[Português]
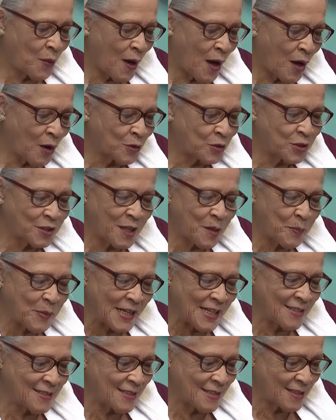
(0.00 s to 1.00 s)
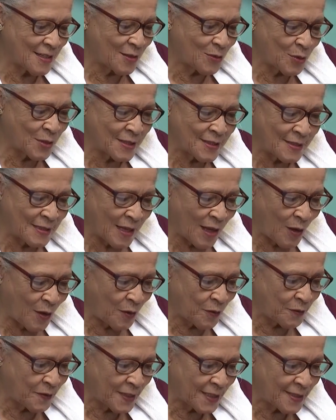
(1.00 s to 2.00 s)
um áudio da Aparecida
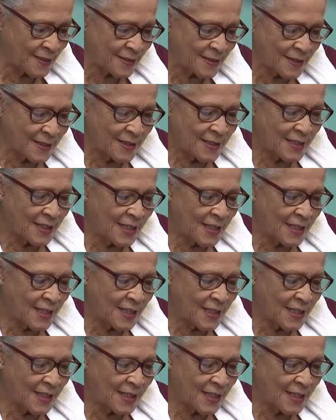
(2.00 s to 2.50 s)
Gonçalves,